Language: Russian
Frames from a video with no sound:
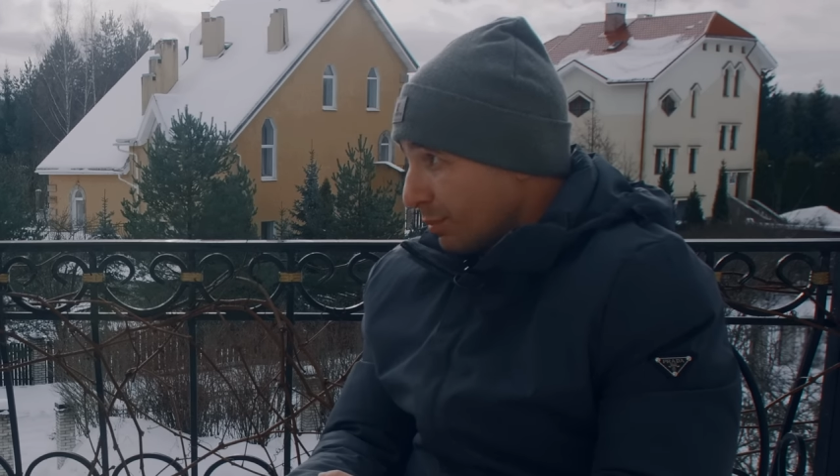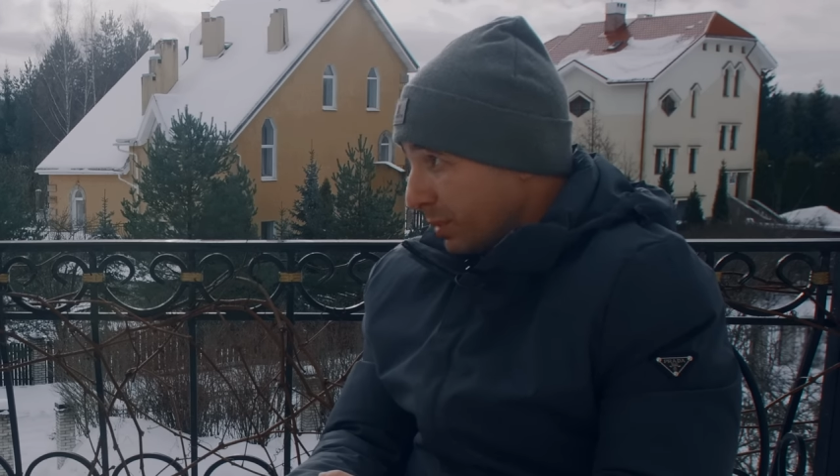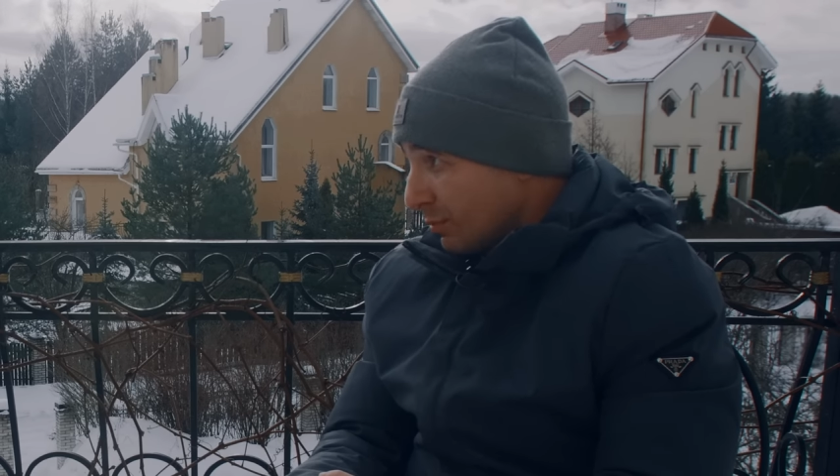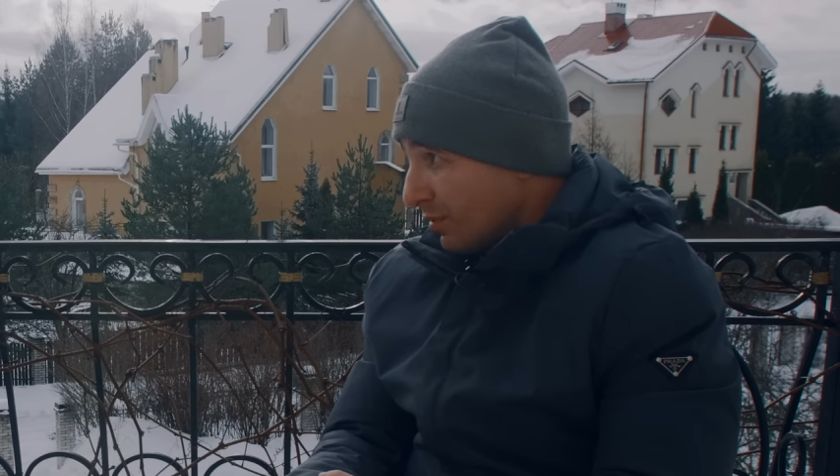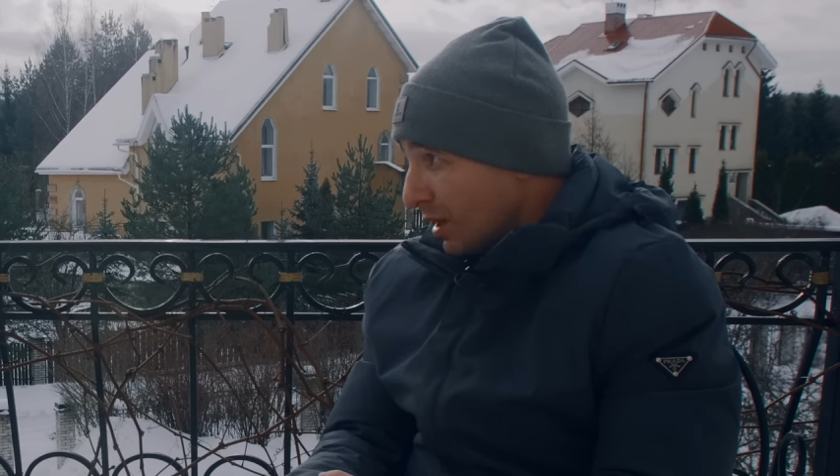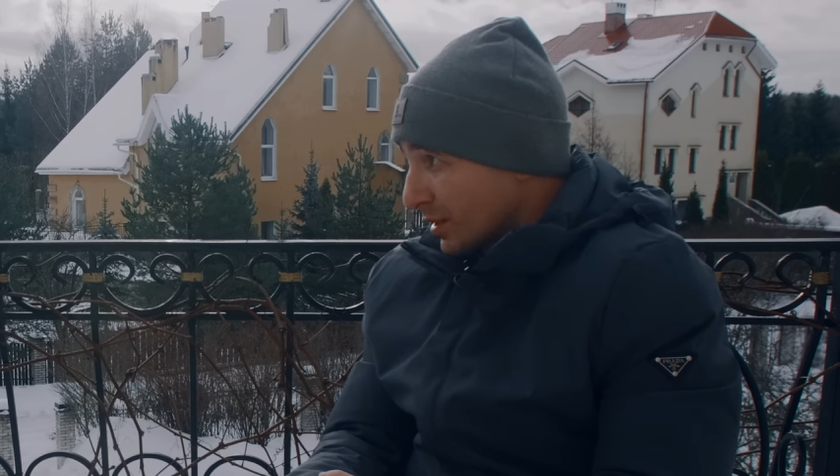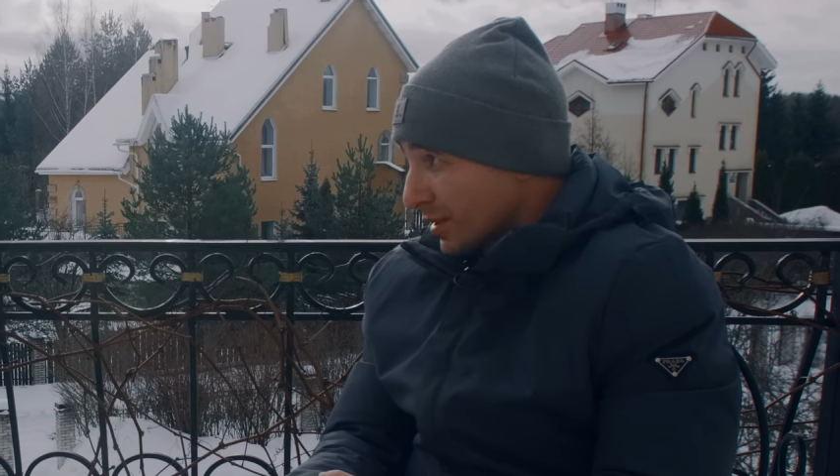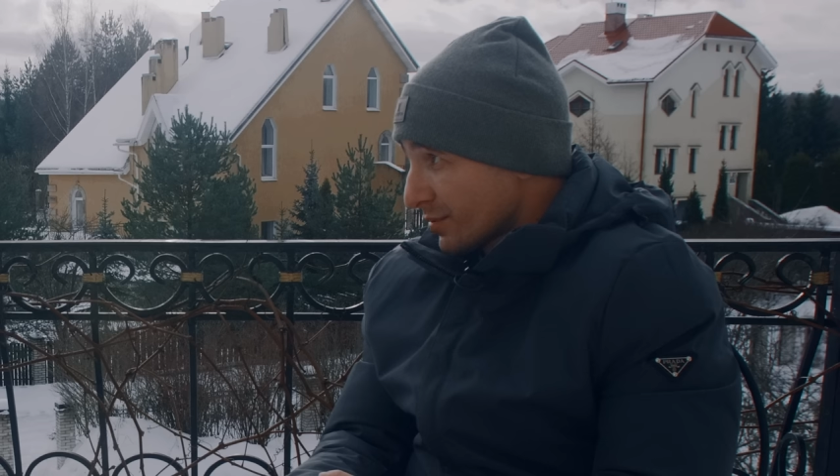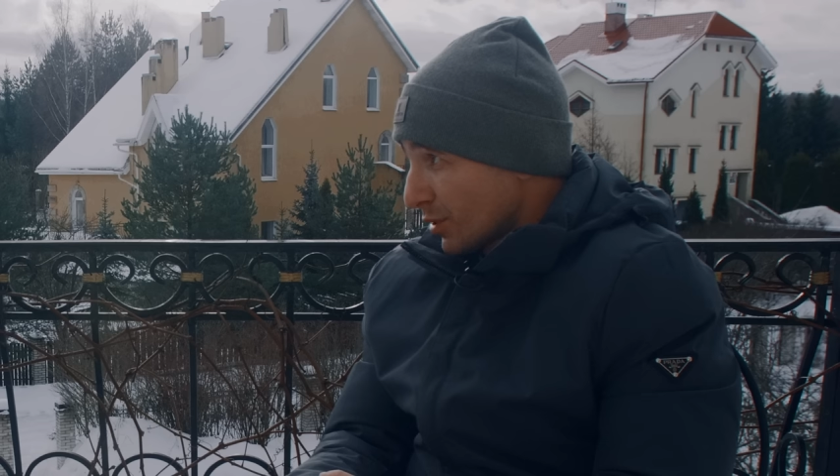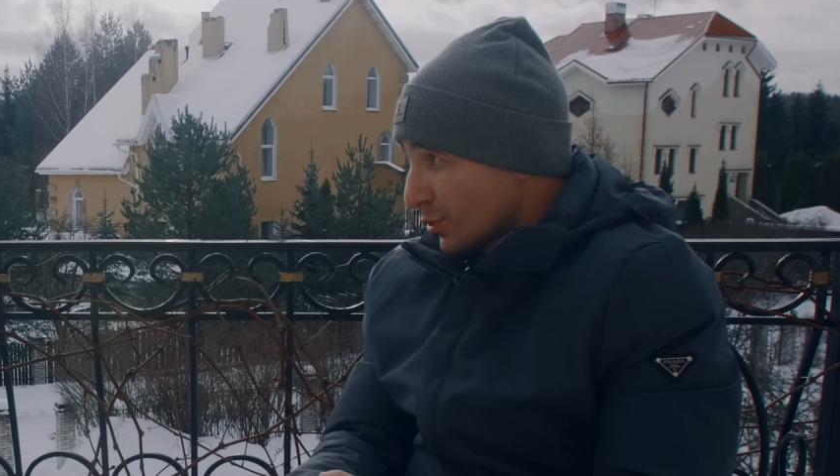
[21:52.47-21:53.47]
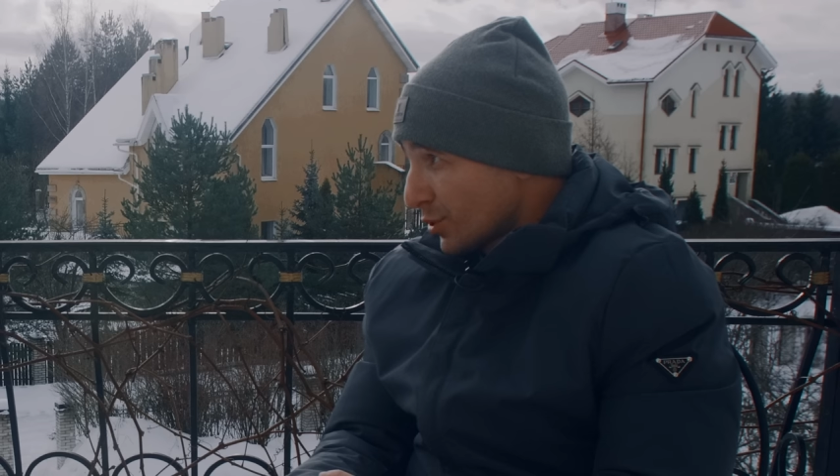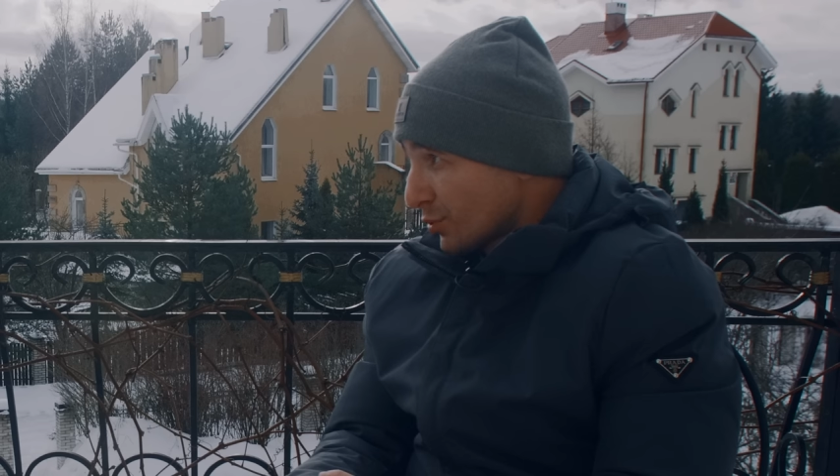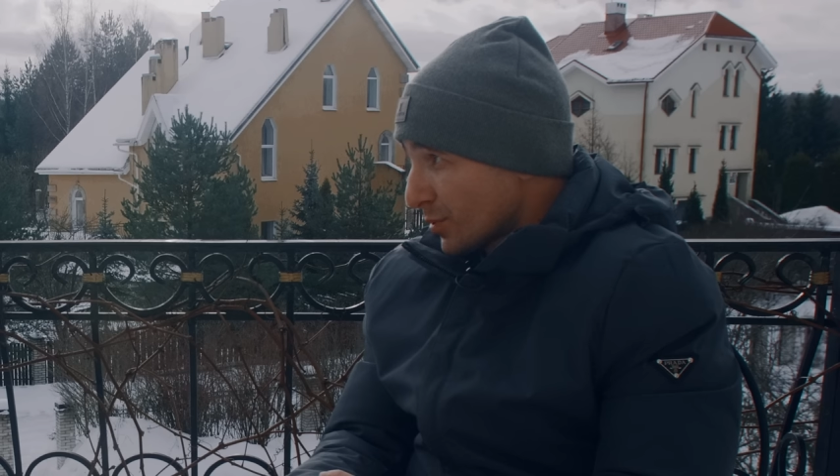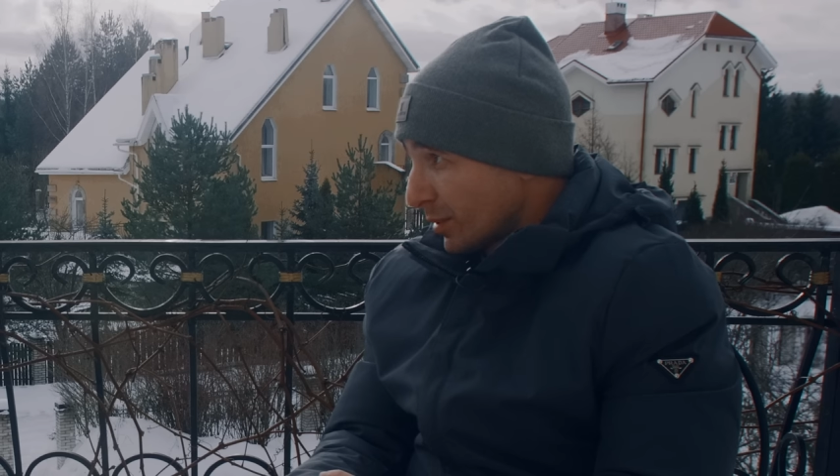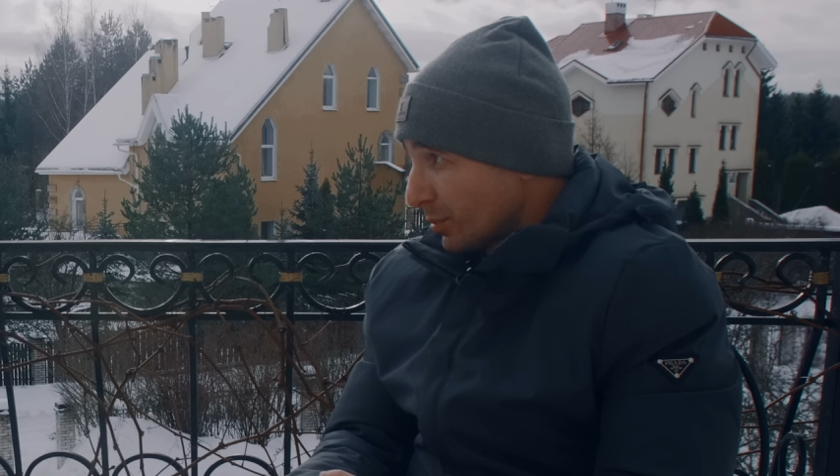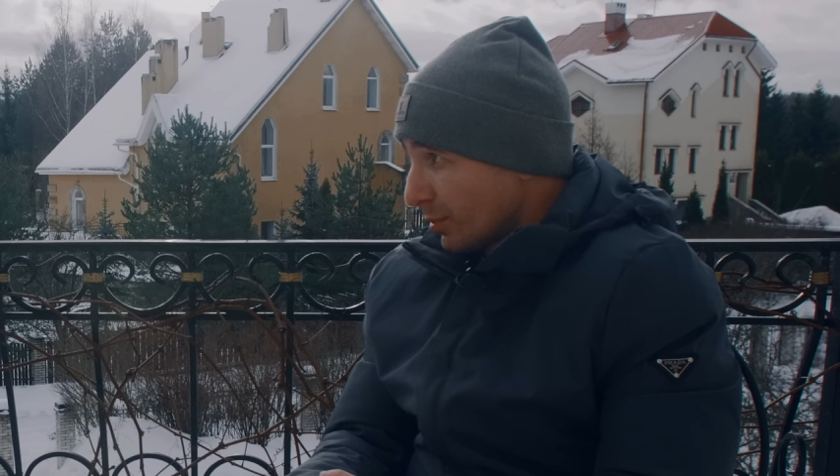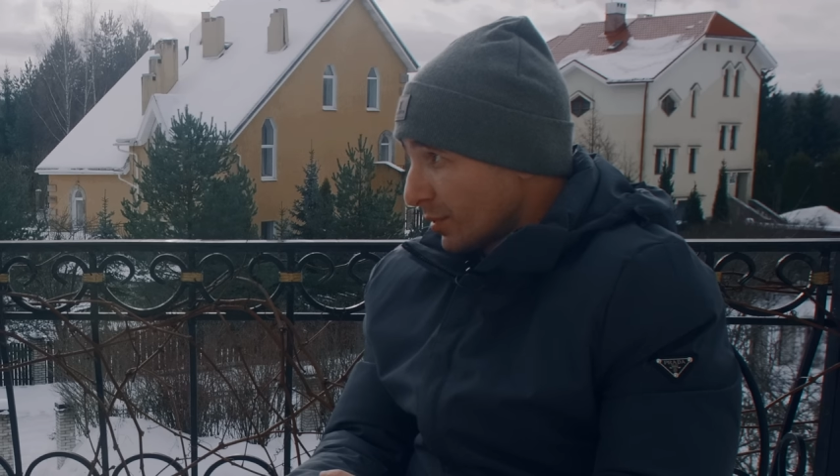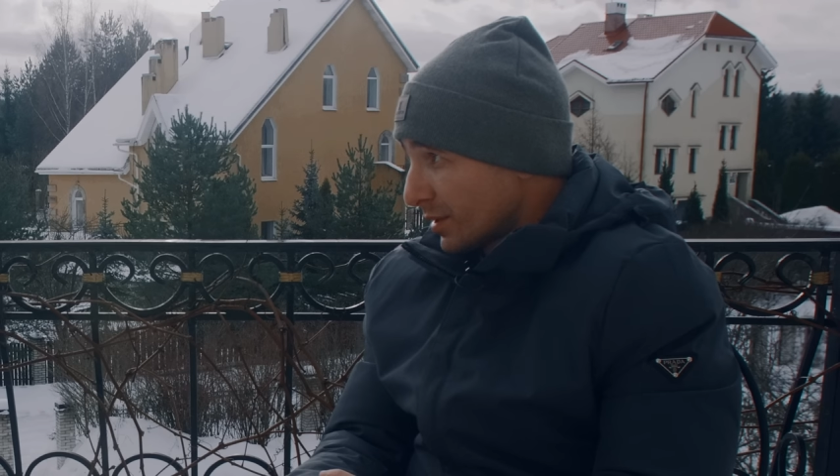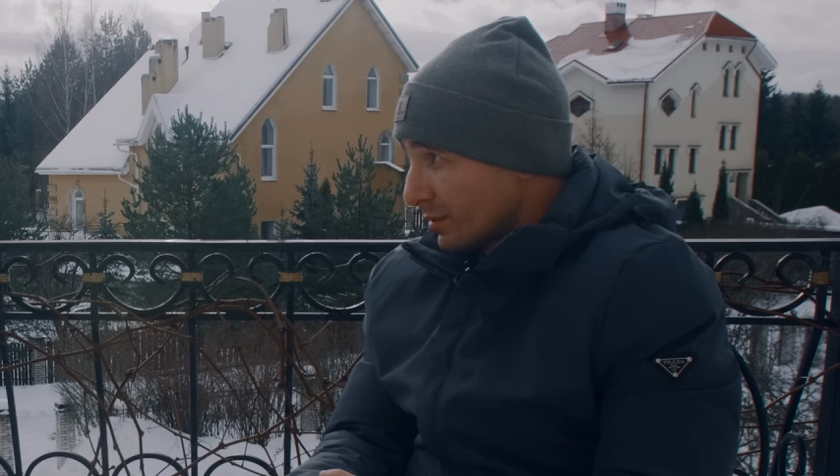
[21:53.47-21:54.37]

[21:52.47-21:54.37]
побывал за свою жизнь, успел побывать.